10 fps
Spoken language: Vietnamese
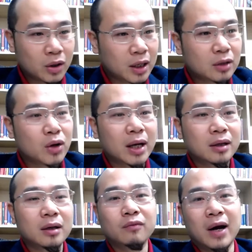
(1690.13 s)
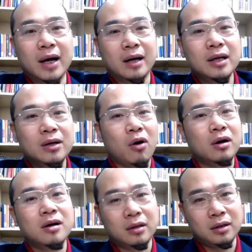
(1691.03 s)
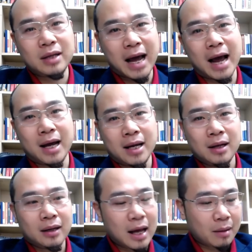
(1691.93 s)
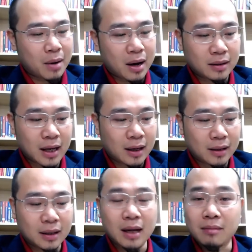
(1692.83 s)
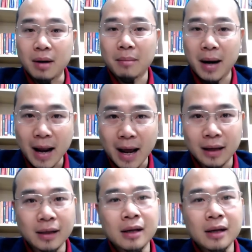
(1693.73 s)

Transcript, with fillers: kinh doanh không phải là đi gõ cửa từng nhà để mà gì ạ? Để mà bán hàng.